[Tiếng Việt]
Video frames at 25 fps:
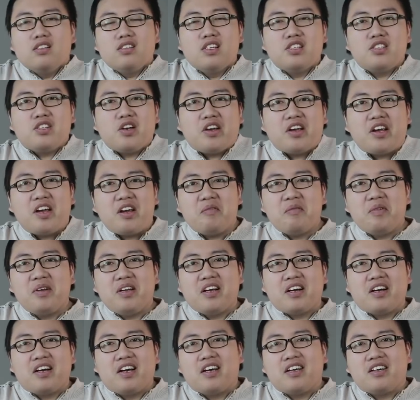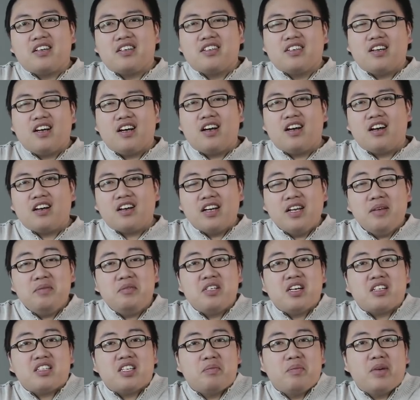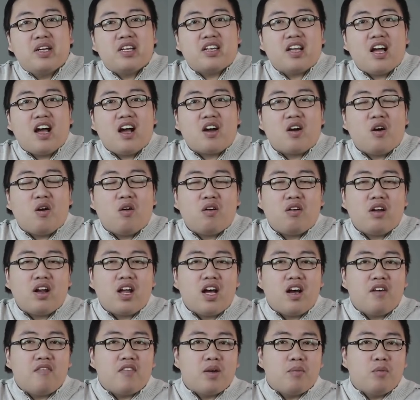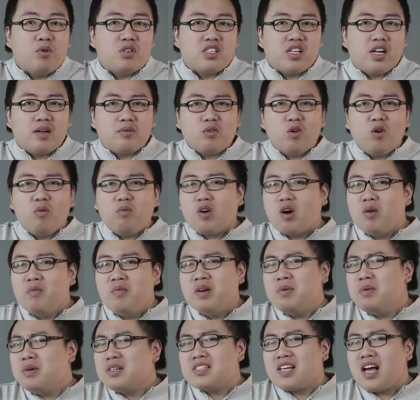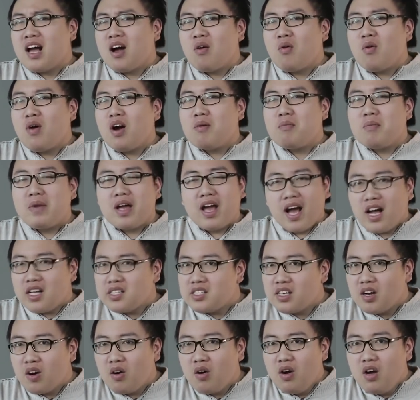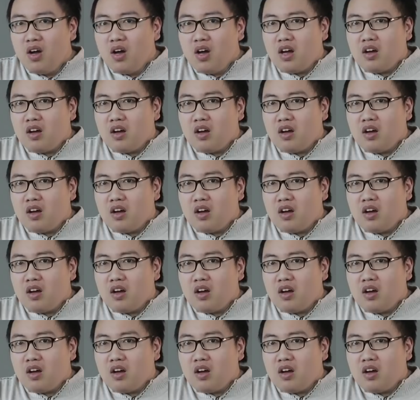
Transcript: Xin chào anh em, mình là Gầy. À, clip trước thì mình đã có làm về một chiếc laptop có với mức giá khoảng 12 triệu